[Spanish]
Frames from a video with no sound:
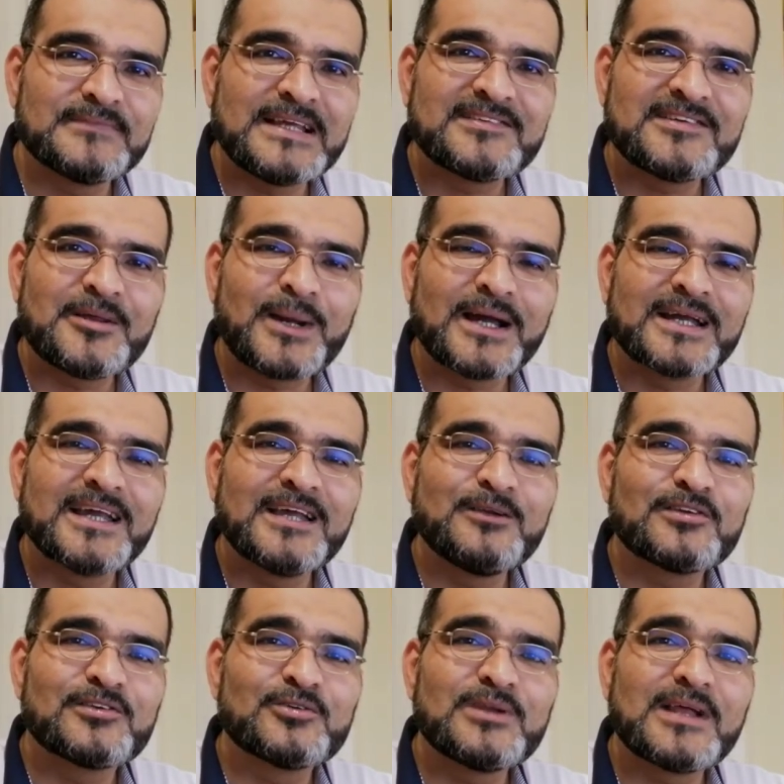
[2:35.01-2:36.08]
Este
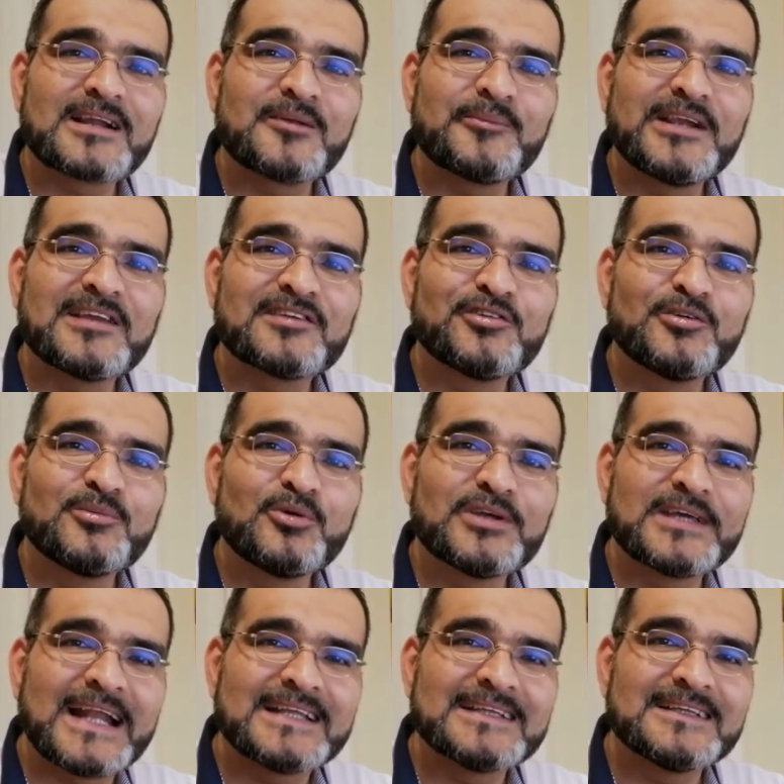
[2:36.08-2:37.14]
Evangelio es una revelación
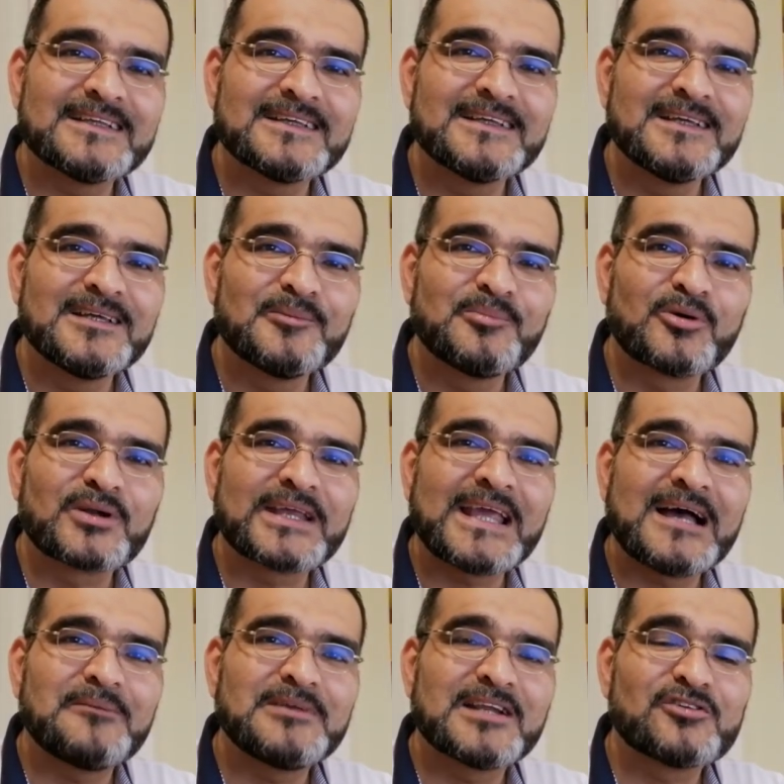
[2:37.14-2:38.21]
muy grande
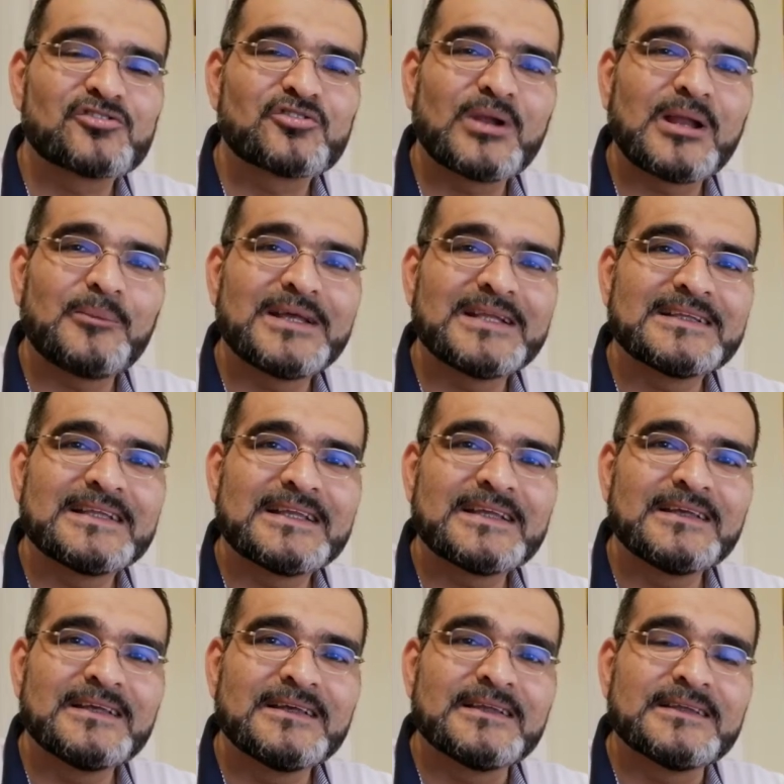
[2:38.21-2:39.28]
porque habla no
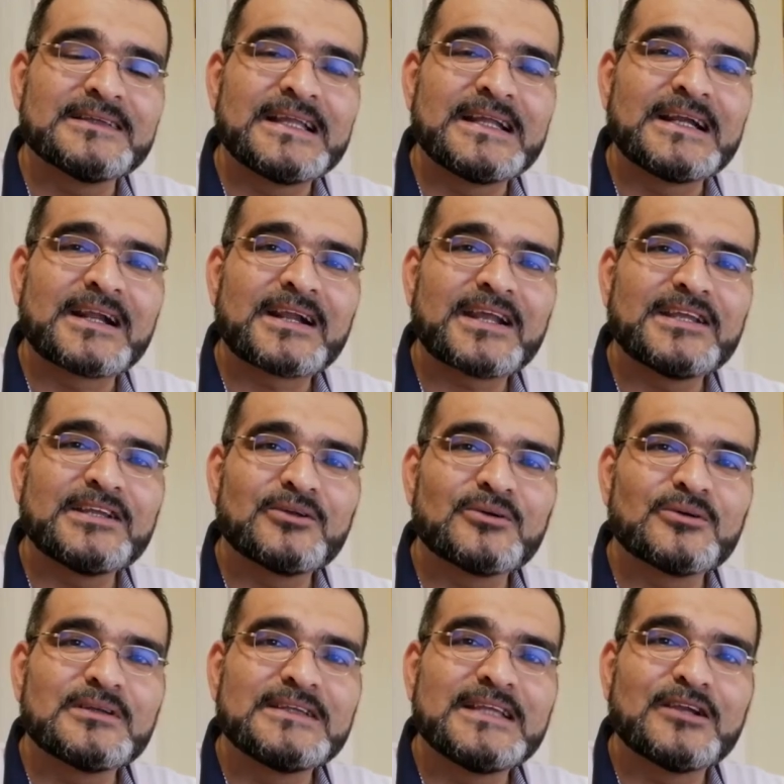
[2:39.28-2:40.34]
solamente del
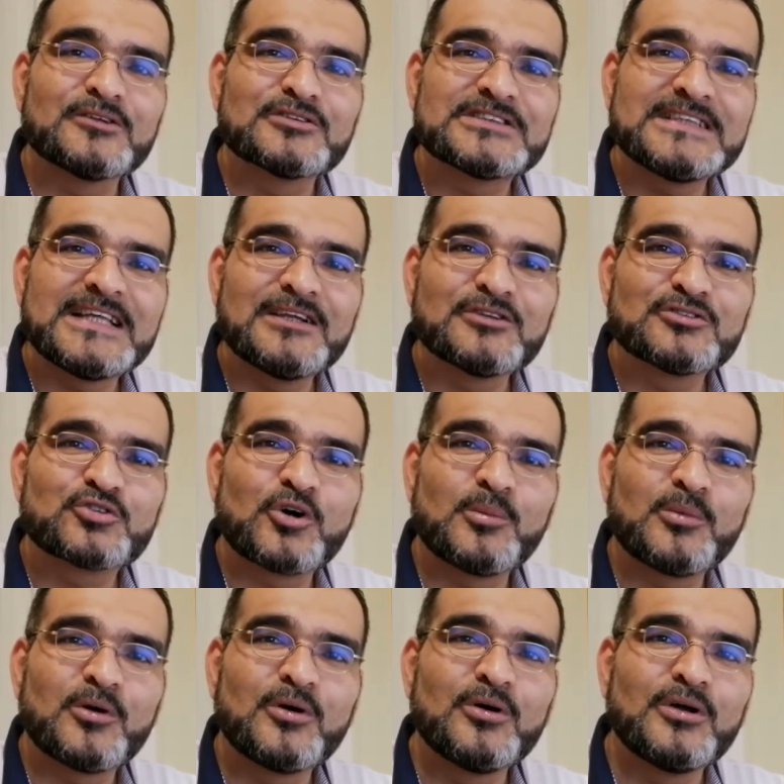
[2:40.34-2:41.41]
reino de los cielos
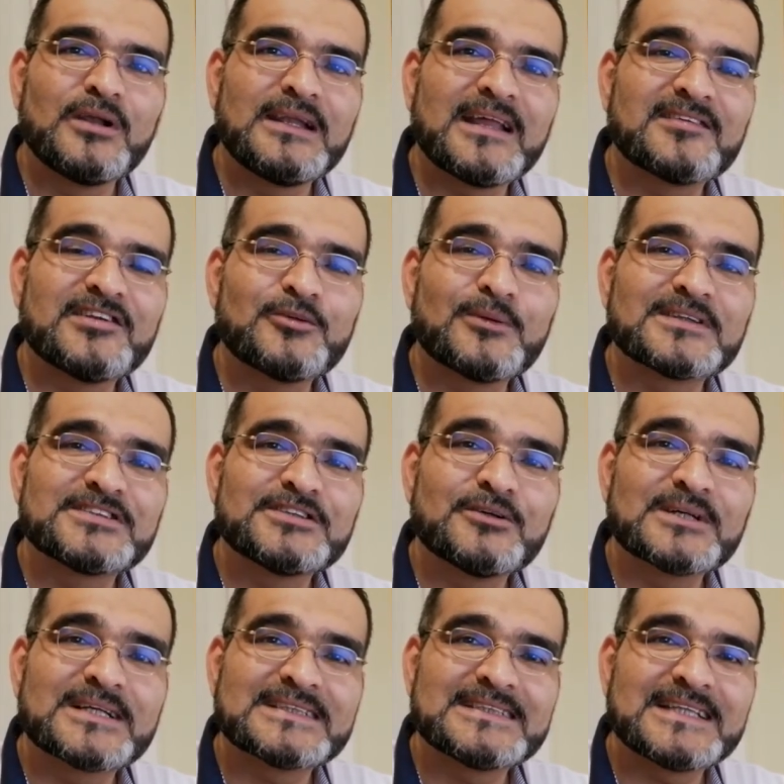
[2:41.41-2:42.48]
como la
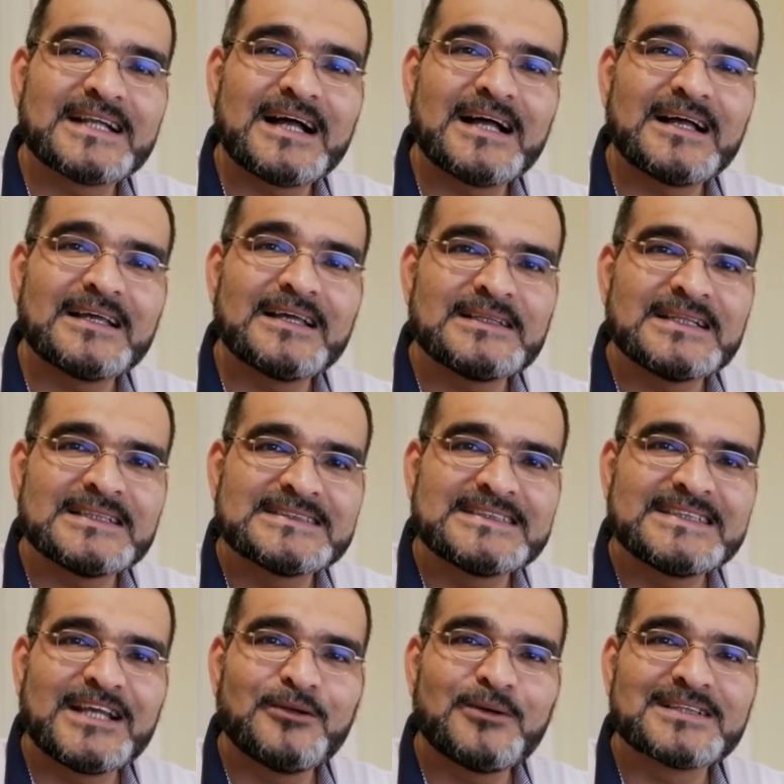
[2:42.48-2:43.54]
situación que será en el
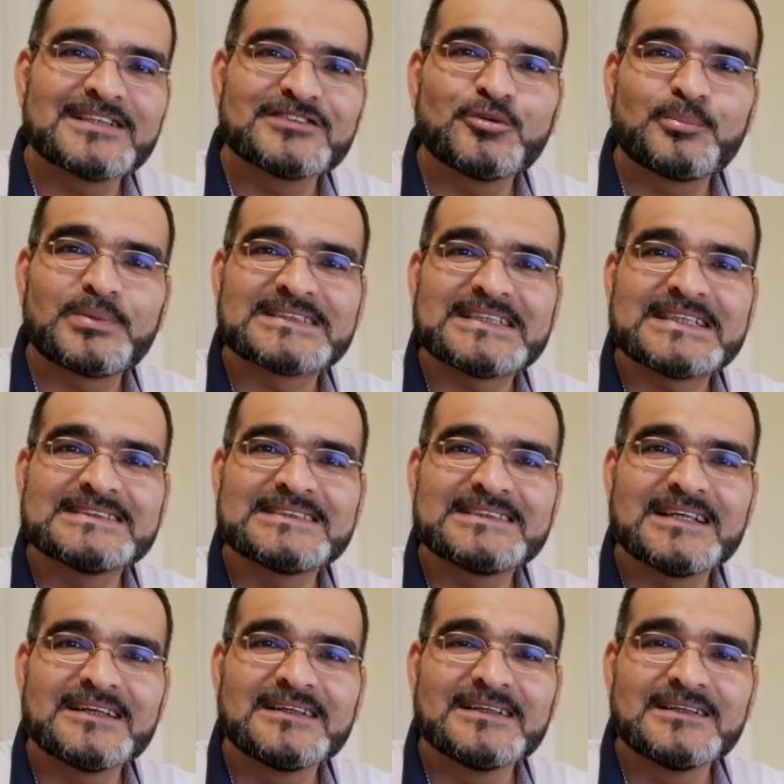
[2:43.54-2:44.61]
cielo ante su
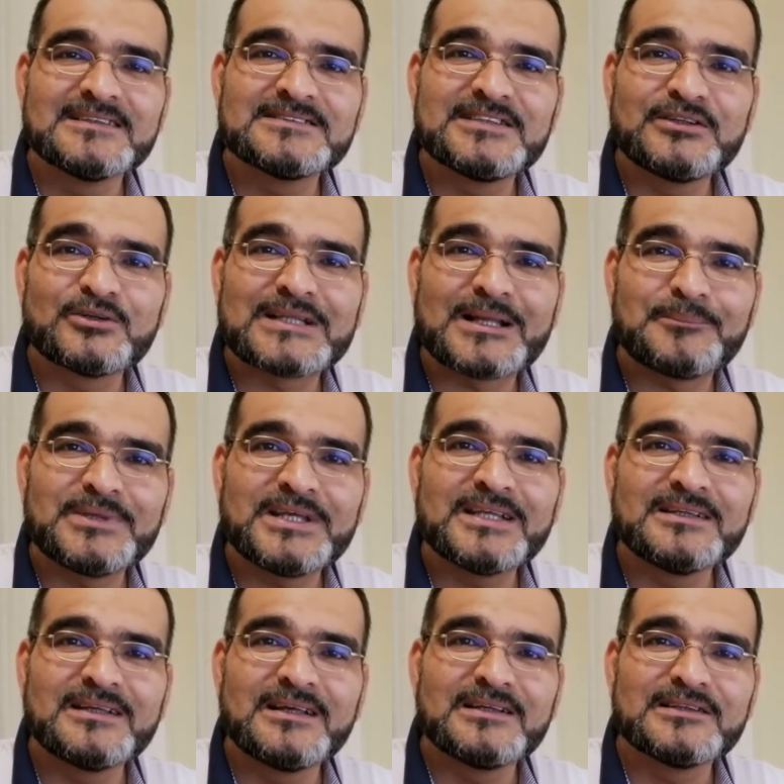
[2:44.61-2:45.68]
presencia, sino
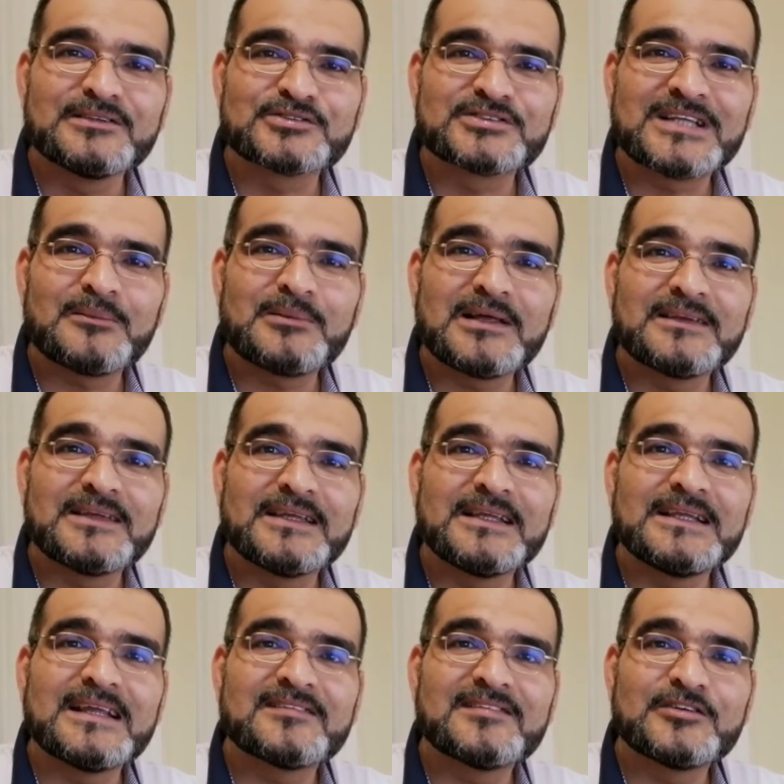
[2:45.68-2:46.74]
también nos habla
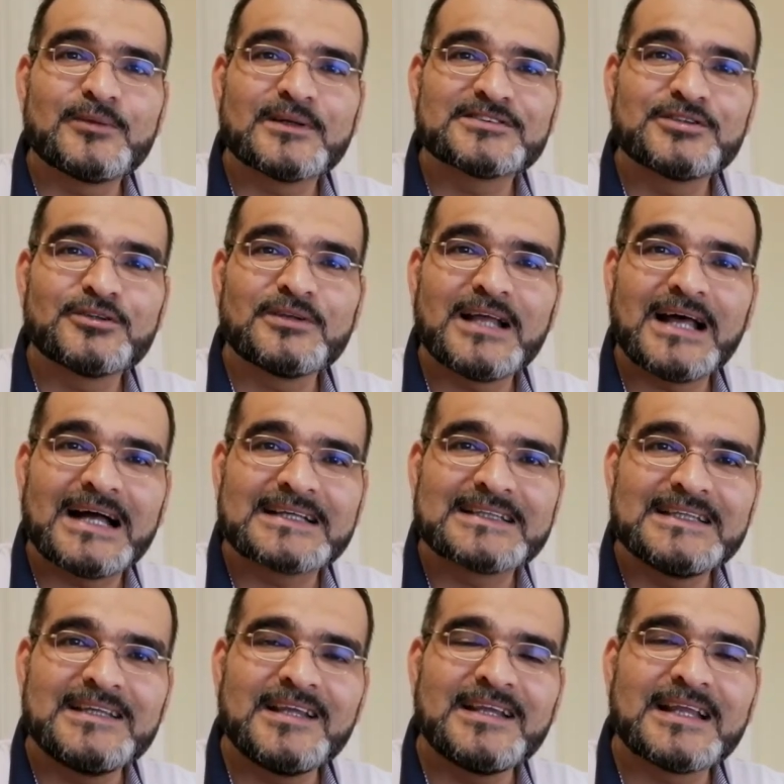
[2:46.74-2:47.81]
de la situación
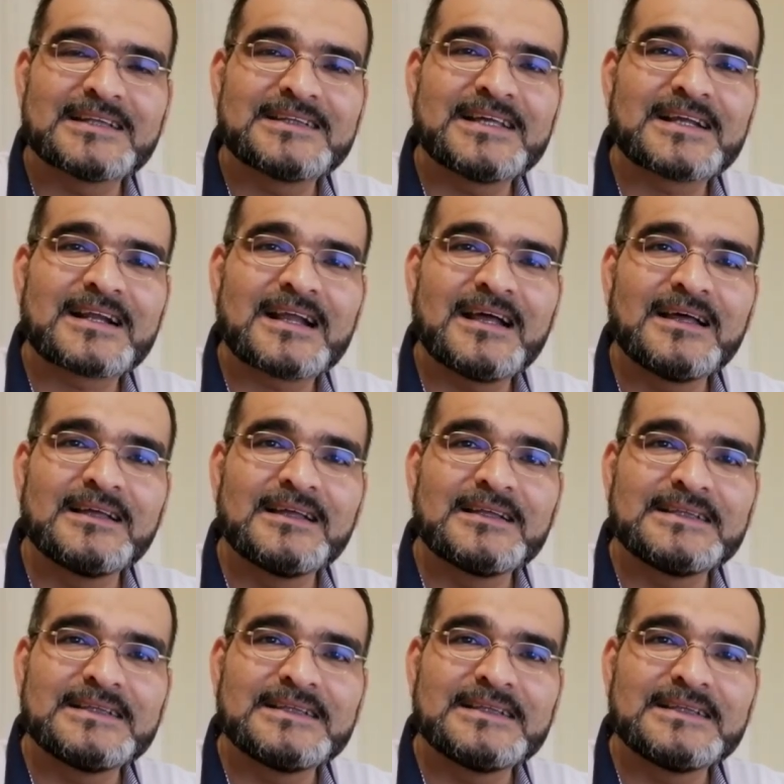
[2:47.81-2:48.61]
aquí en la tierra,